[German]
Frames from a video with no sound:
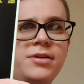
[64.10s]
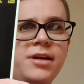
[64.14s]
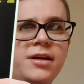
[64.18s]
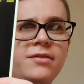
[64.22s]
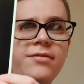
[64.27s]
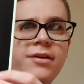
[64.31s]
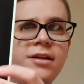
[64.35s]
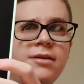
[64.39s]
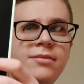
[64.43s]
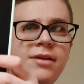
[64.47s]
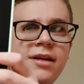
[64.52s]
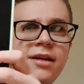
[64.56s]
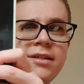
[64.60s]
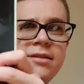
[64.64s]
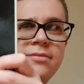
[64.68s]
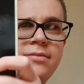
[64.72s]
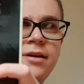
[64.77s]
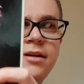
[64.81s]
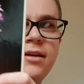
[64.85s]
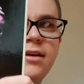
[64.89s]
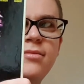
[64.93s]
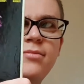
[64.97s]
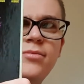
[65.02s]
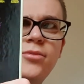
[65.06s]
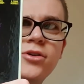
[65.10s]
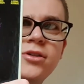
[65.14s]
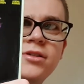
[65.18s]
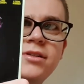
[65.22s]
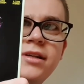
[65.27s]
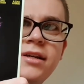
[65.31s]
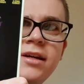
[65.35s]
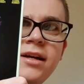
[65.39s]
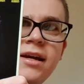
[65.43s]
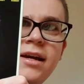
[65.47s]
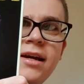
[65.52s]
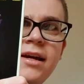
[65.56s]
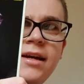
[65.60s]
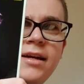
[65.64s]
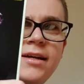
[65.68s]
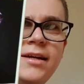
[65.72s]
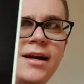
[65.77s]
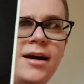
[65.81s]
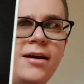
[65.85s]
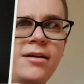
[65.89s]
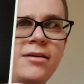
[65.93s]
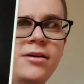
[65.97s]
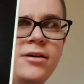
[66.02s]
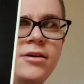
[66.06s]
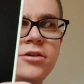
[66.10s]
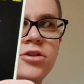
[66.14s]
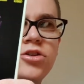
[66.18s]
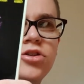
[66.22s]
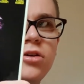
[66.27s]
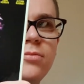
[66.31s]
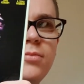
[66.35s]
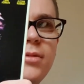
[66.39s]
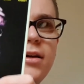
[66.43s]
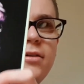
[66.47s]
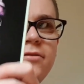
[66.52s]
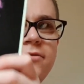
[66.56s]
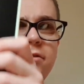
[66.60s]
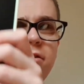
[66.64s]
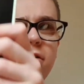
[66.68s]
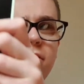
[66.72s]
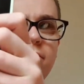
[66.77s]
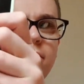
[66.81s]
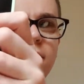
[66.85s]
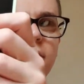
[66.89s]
irgendwann demnächst mal ein Unboxing. Ja, schon mal vom